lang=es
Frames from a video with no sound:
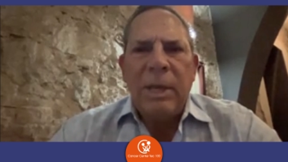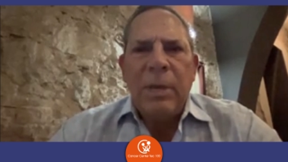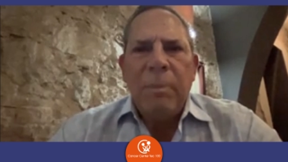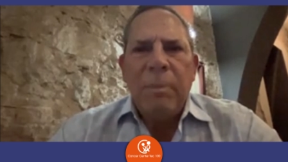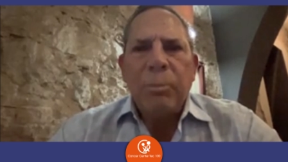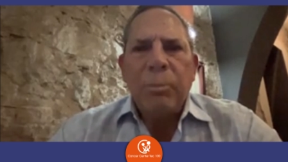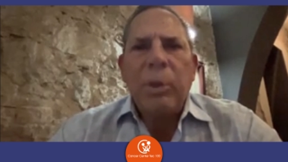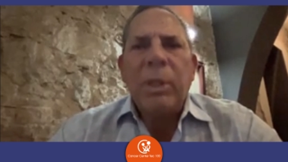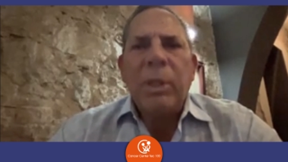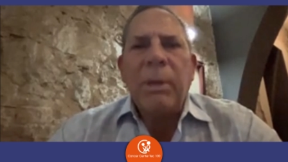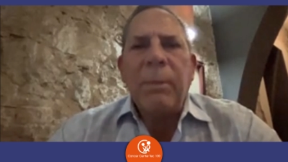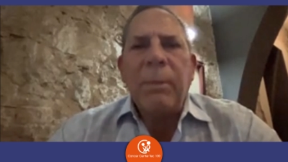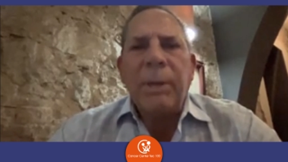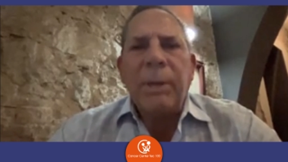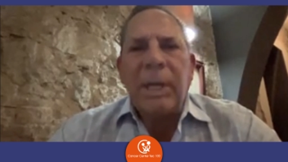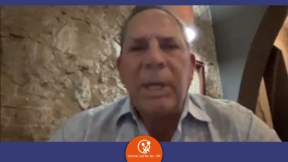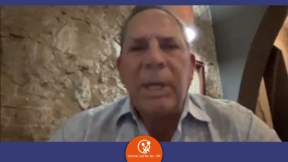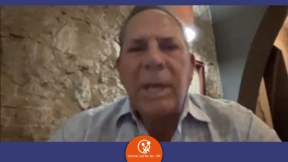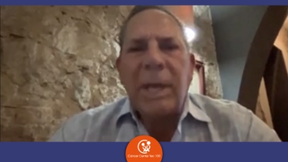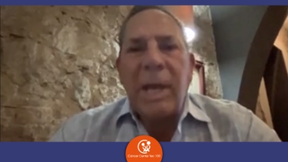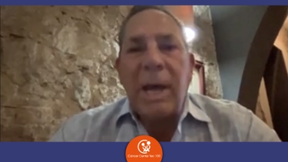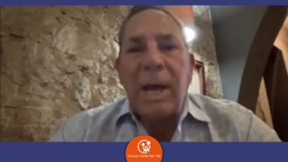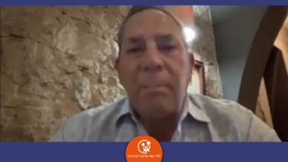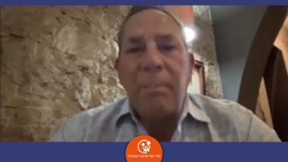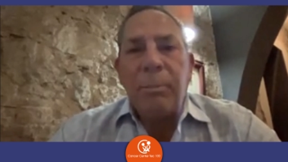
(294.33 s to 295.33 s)
puede haber
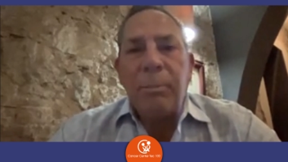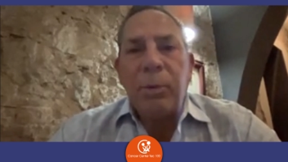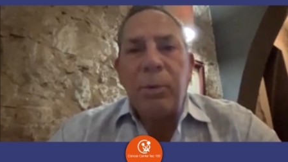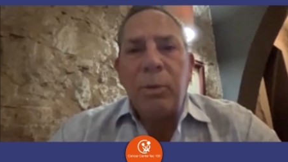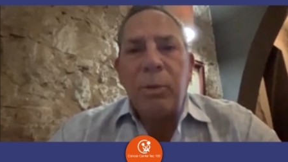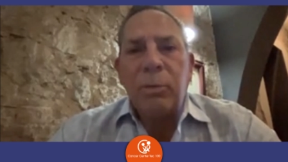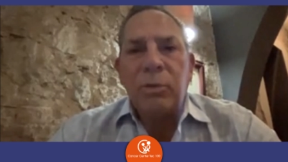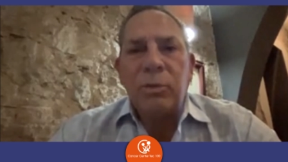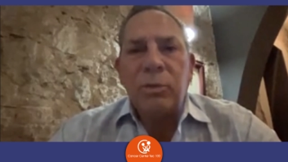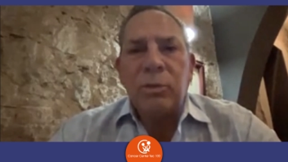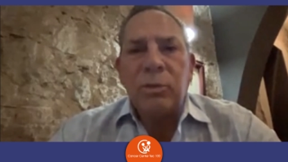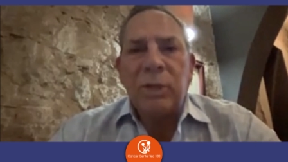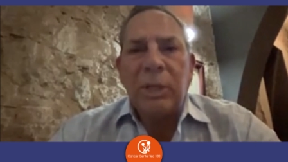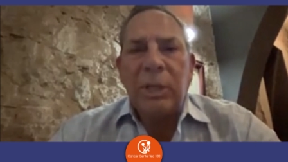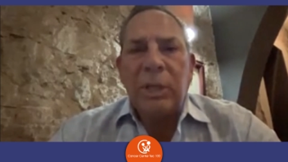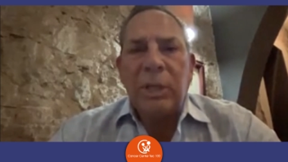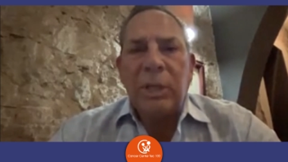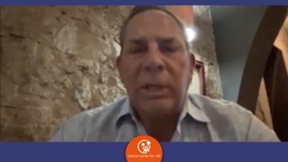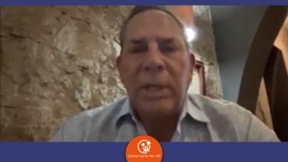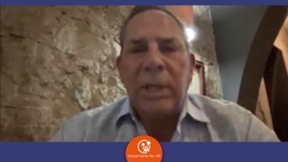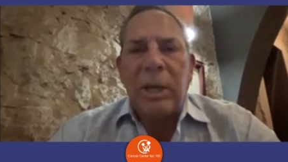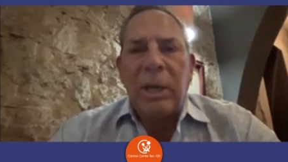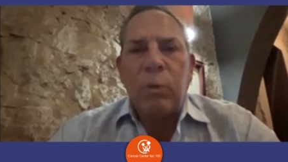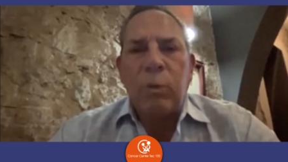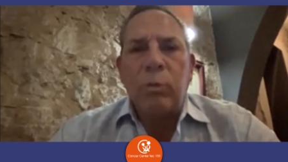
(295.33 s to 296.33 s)
cambios en
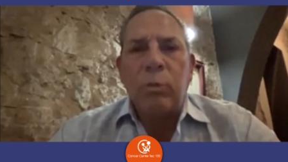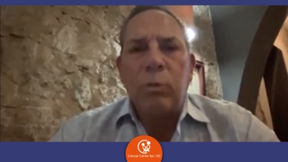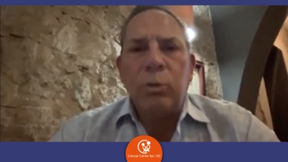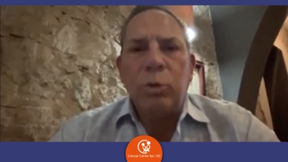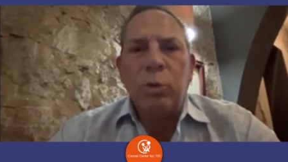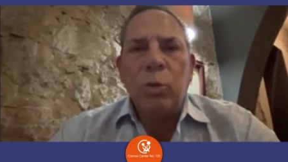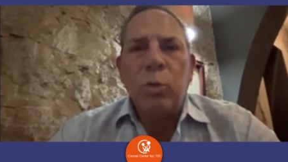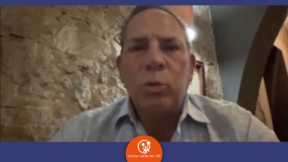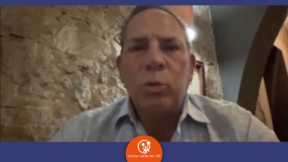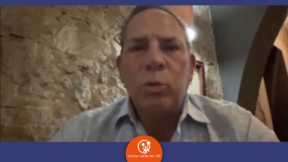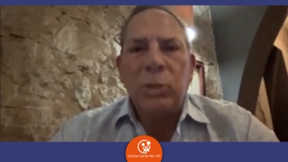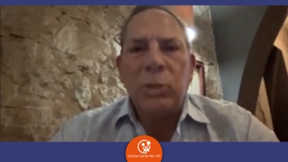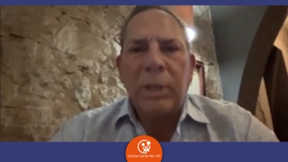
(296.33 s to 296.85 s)
la conducta